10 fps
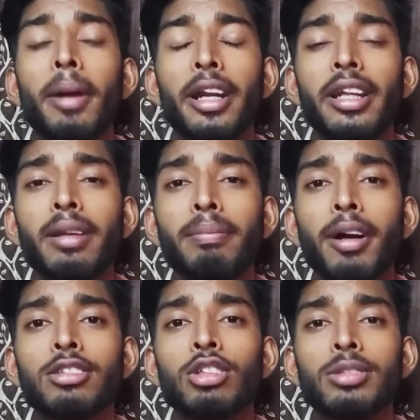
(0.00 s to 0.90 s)
बैटरी की
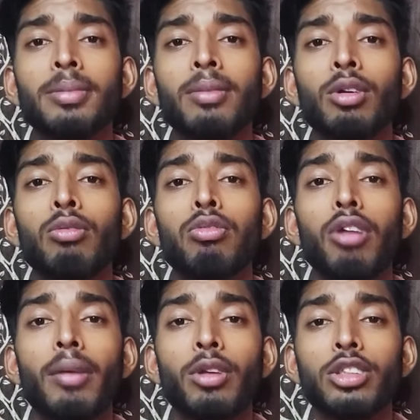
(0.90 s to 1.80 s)
बात करें उसमें आपको
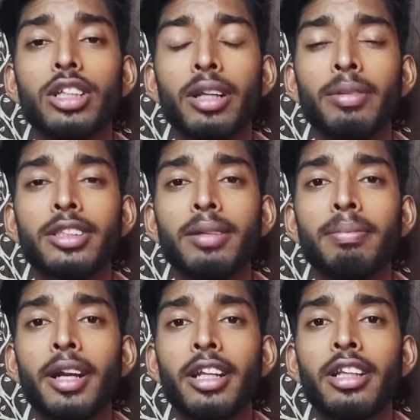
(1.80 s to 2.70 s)
फाइव थाउजेंड की
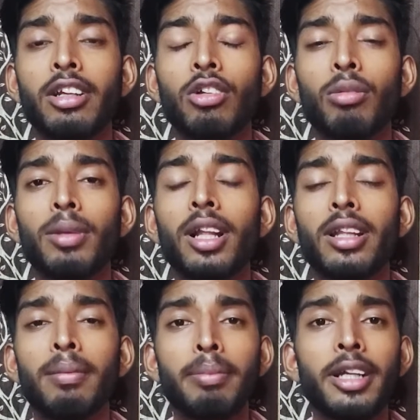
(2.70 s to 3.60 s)
बैटरी देखने को मिल
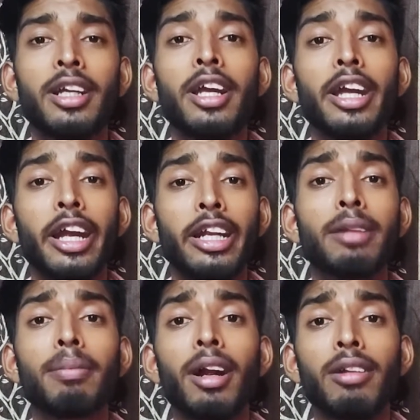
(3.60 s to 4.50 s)
जाती है बिट
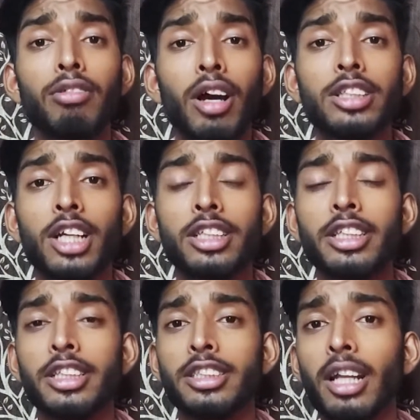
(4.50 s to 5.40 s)
एटीन बाट फास्ट
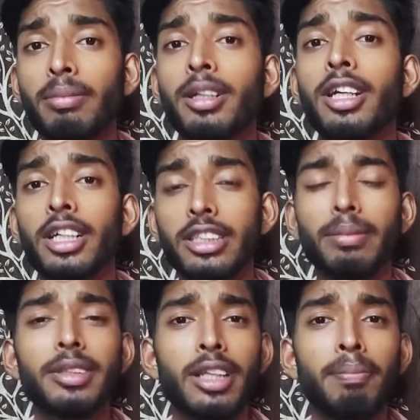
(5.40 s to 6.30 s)
चार्जिंग के साथ में साथ
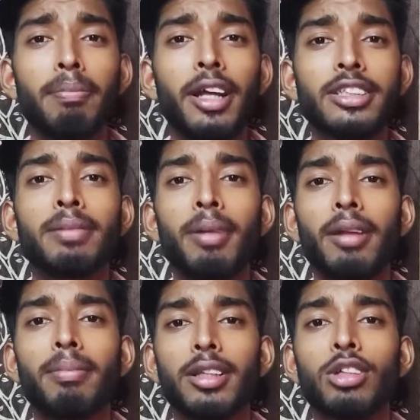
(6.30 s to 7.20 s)
में इसकी प्राइस के
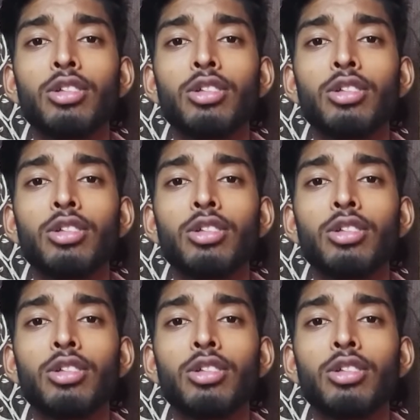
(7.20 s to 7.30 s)
बारे में बात